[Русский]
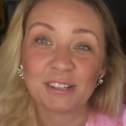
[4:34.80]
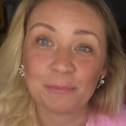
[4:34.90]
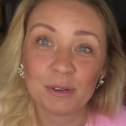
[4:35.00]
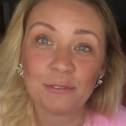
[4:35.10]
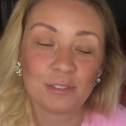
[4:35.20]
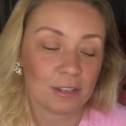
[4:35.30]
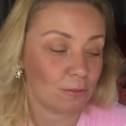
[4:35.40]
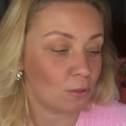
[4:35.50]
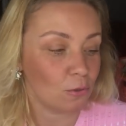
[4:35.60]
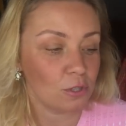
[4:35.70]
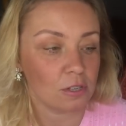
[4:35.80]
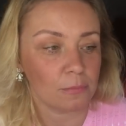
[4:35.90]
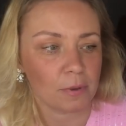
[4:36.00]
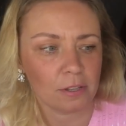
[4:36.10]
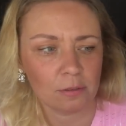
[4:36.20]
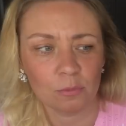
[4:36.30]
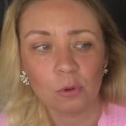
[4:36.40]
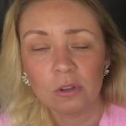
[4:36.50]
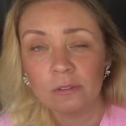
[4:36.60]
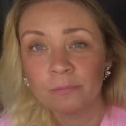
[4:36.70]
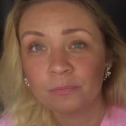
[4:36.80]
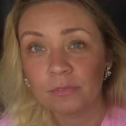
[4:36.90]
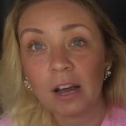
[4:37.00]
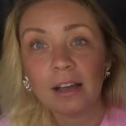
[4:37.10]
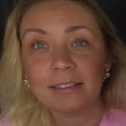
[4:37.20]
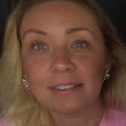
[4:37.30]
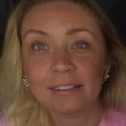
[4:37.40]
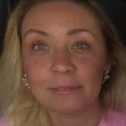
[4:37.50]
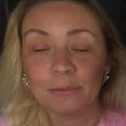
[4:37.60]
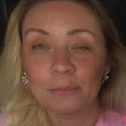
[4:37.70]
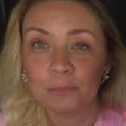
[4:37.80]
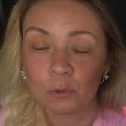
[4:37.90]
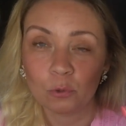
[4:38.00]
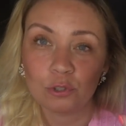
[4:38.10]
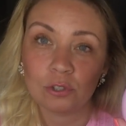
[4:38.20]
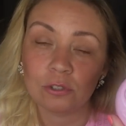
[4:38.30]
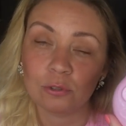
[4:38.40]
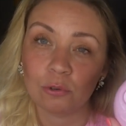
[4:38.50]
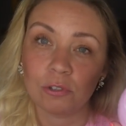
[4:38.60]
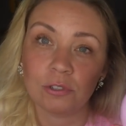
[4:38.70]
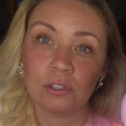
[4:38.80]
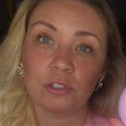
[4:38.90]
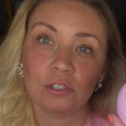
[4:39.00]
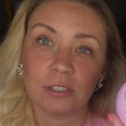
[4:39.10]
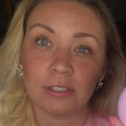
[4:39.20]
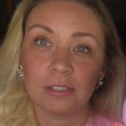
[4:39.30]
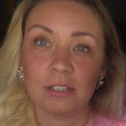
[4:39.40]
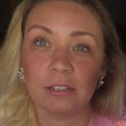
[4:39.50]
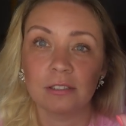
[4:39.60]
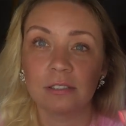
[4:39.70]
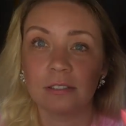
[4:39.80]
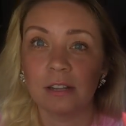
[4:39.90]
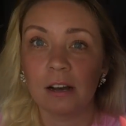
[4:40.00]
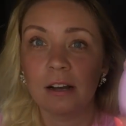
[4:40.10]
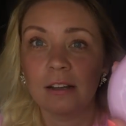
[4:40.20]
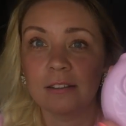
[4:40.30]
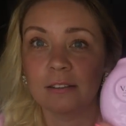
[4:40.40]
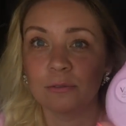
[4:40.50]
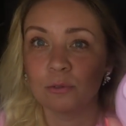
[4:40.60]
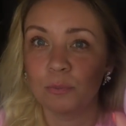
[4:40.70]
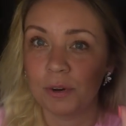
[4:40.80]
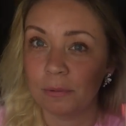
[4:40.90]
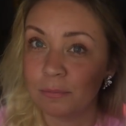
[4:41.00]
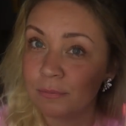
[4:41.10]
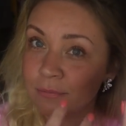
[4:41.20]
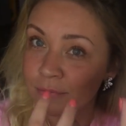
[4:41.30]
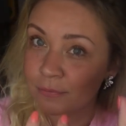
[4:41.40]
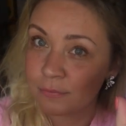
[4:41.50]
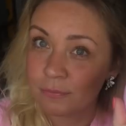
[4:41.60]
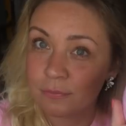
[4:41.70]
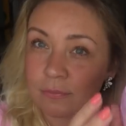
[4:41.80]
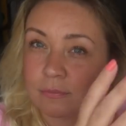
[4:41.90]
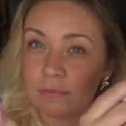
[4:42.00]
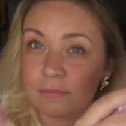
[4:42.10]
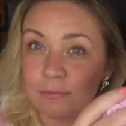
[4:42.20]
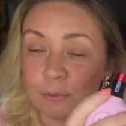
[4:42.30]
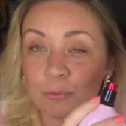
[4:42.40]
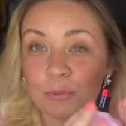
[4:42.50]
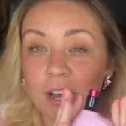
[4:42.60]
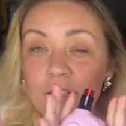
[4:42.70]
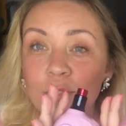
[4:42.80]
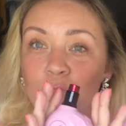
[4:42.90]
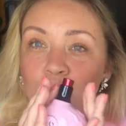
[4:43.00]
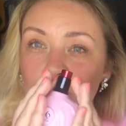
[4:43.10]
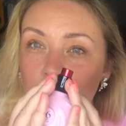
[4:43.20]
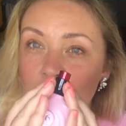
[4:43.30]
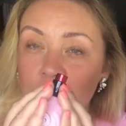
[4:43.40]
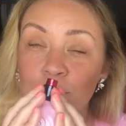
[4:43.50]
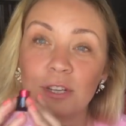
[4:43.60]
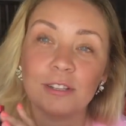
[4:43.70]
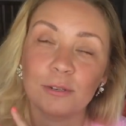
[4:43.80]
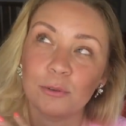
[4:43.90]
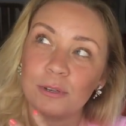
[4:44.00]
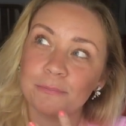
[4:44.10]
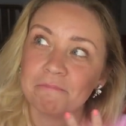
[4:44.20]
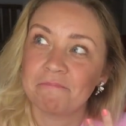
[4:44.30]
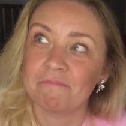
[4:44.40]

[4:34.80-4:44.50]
это мы все вот люди, и поэтому, да, это очень натуралистичное сердце, да, это вот прям... Ну, я держу в руках, у меня такое...